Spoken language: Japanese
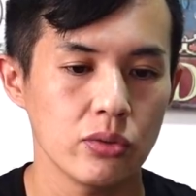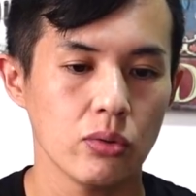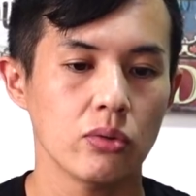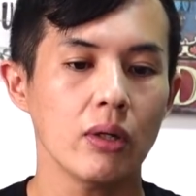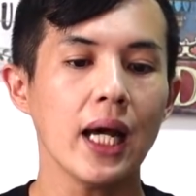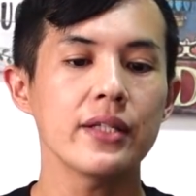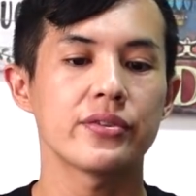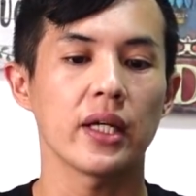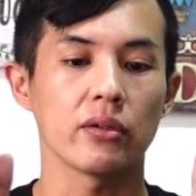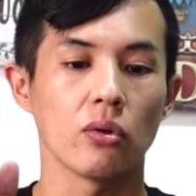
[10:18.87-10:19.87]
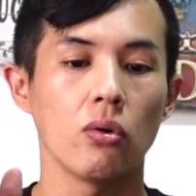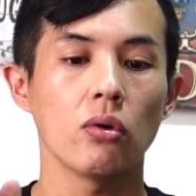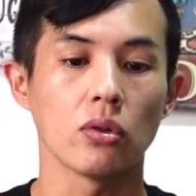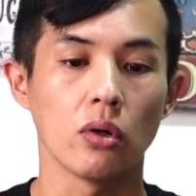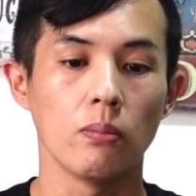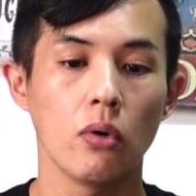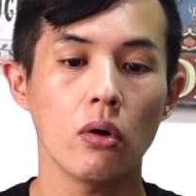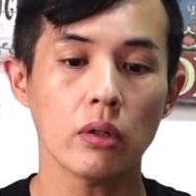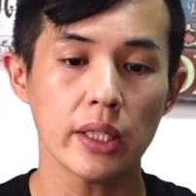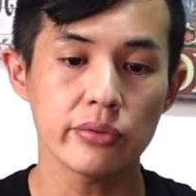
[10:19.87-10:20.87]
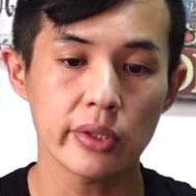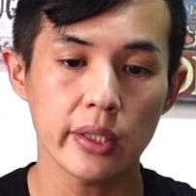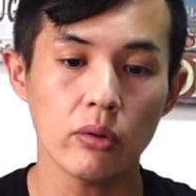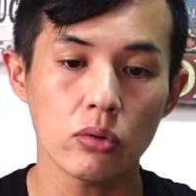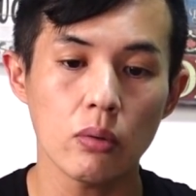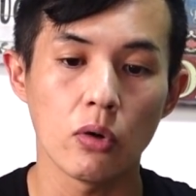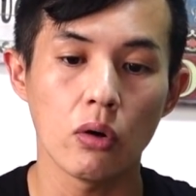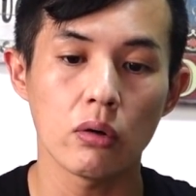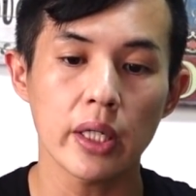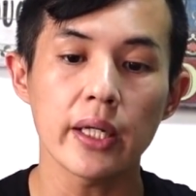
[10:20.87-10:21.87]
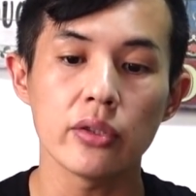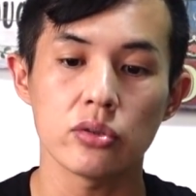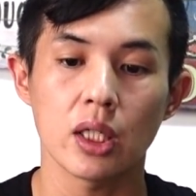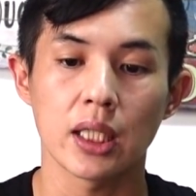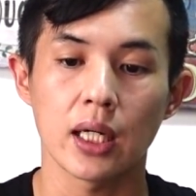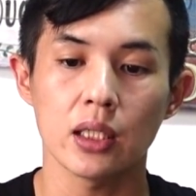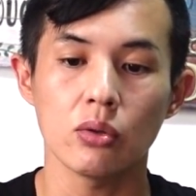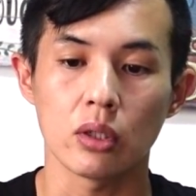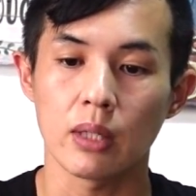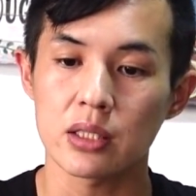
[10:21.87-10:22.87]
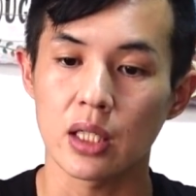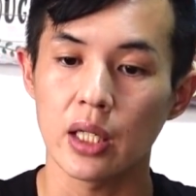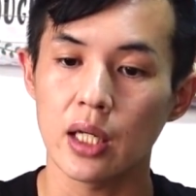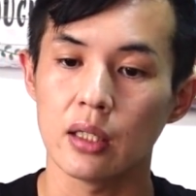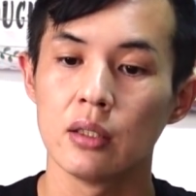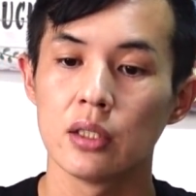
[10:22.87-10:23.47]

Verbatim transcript: そのトライスケルの方の、もんげすぎるほどもんげニュースが流れておりましたね。